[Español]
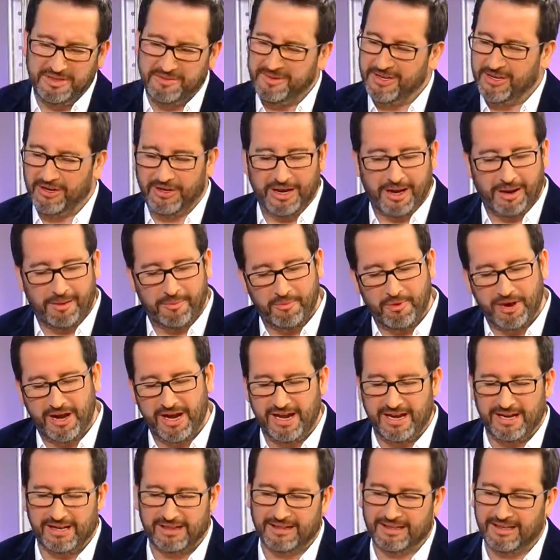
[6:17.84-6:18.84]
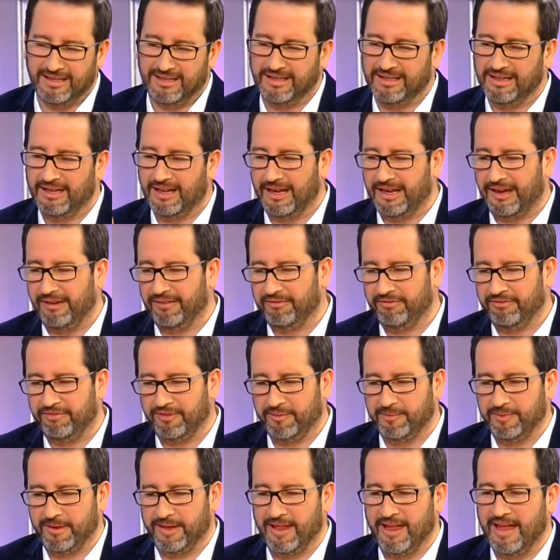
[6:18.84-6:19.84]
miedo a la muerte, ni a las
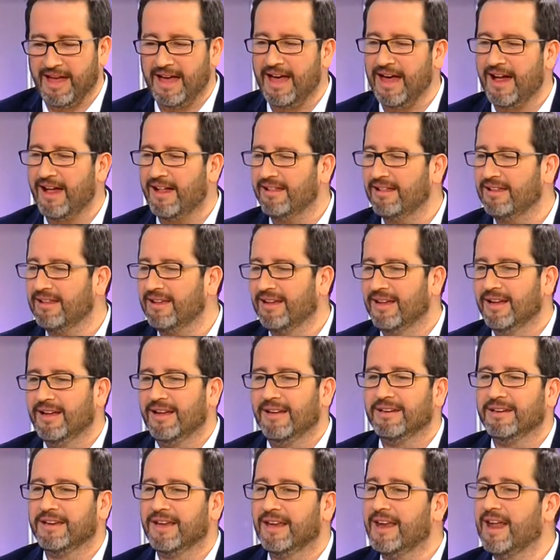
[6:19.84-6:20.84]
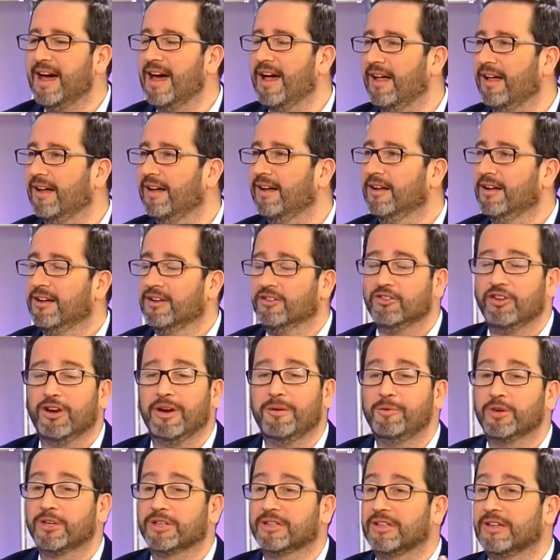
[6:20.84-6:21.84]
enfermedades, ni a nada. Yo la
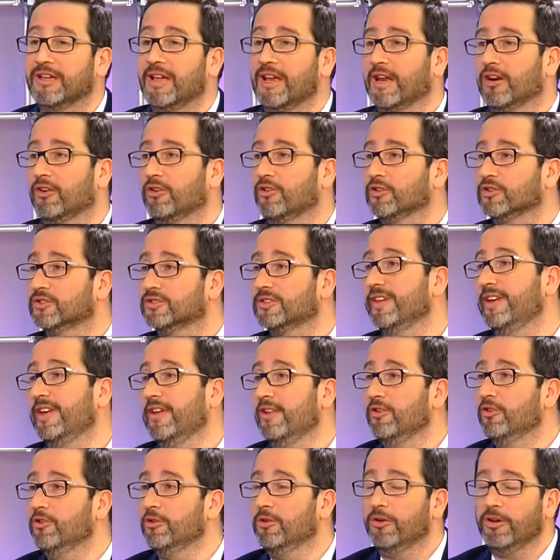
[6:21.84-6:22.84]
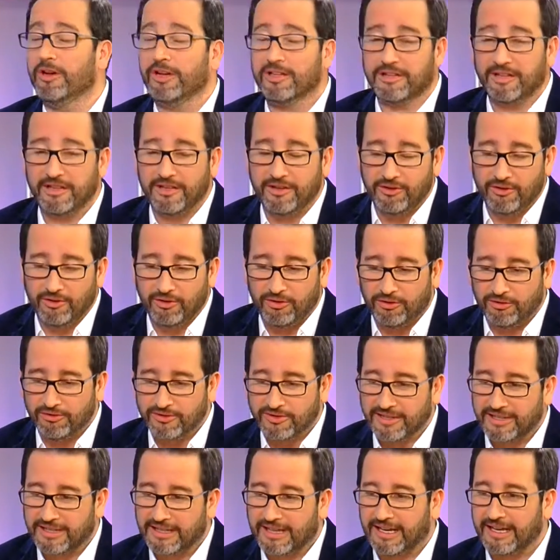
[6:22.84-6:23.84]
muerte ya la he conocido, he tenido
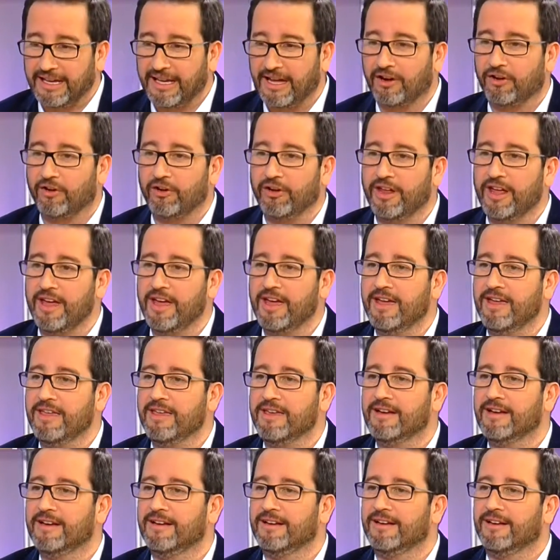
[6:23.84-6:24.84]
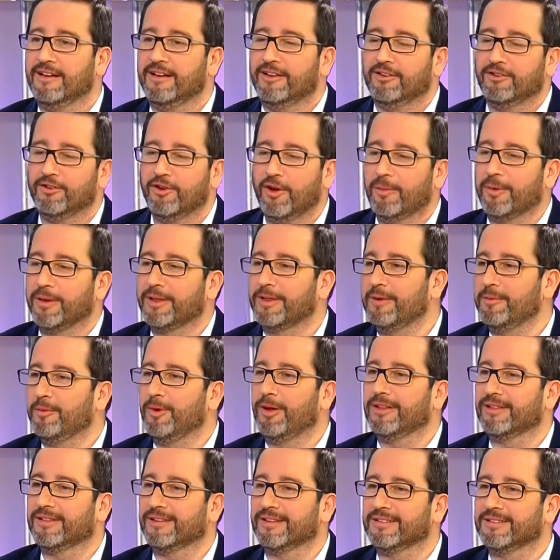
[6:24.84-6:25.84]
cercanía con ella, nos aprendimos a
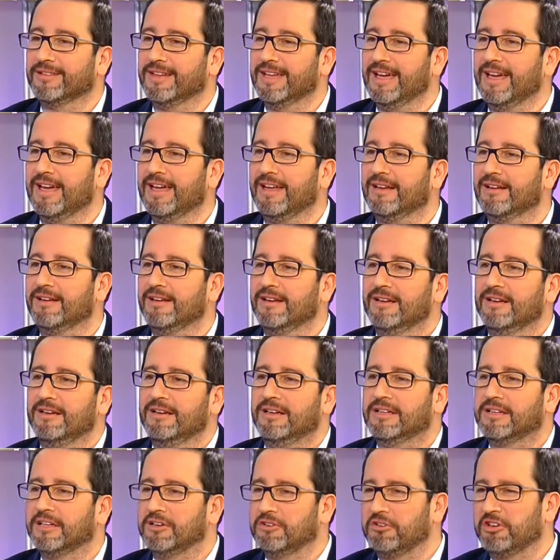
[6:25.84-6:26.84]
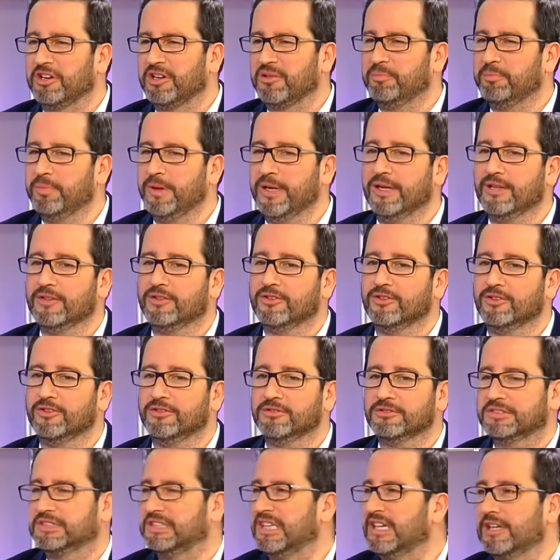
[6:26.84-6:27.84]
entender, le tengo respeto,
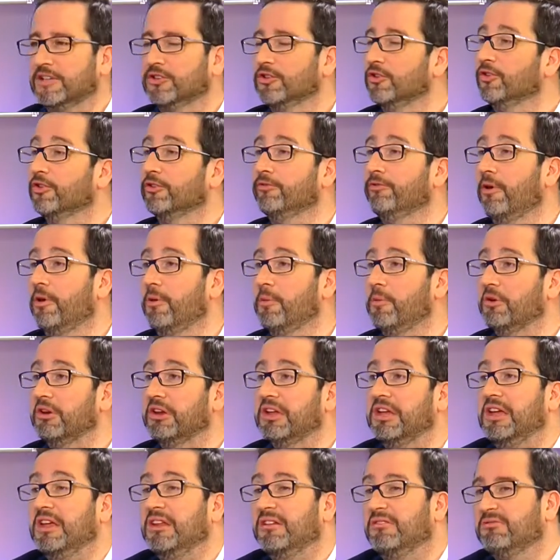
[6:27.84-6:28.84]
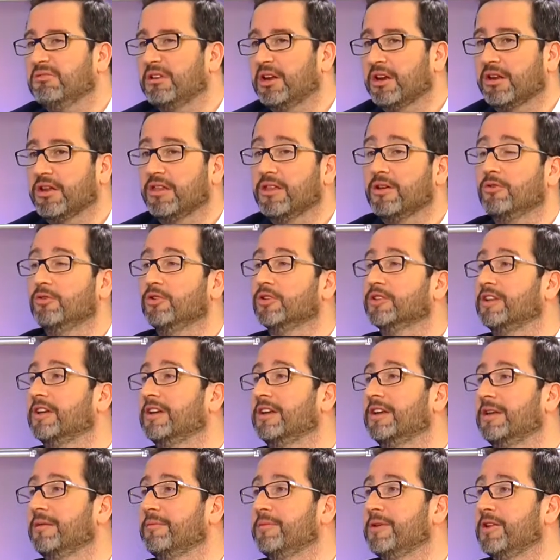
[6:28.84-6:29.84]
sé que todos nos vamos a morir, es ridículo
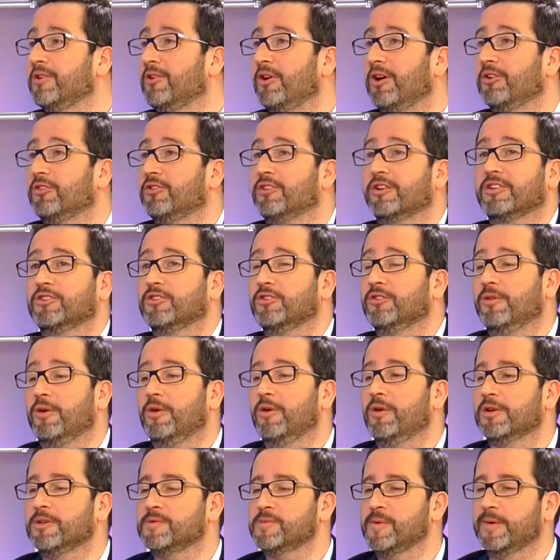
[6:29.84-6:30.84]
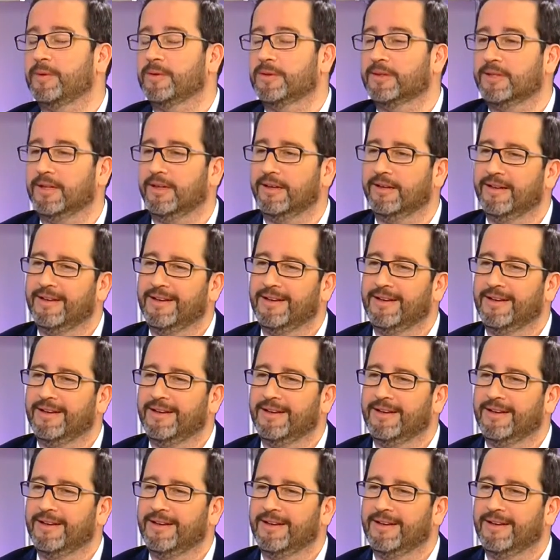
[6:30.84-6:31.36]
tenerle miedo a algo que todos vamos a experimentar.